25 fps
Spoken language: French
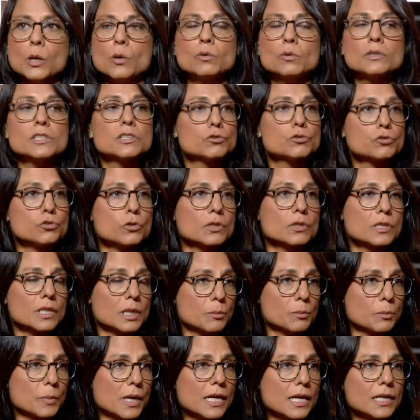on est toujours en
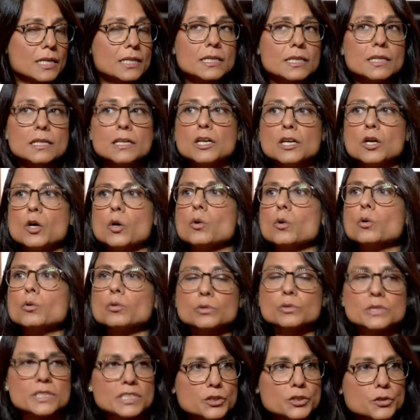train de parler au
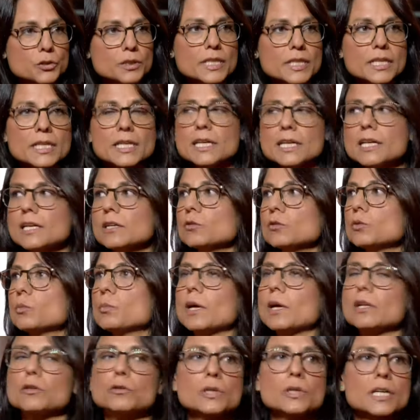conditionnel, on
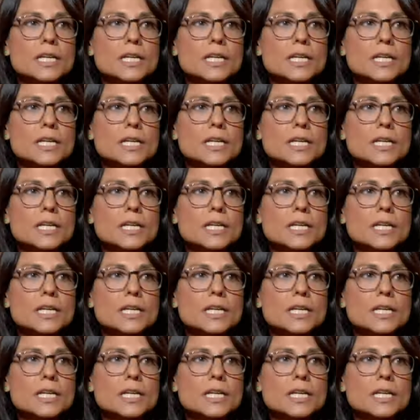parle de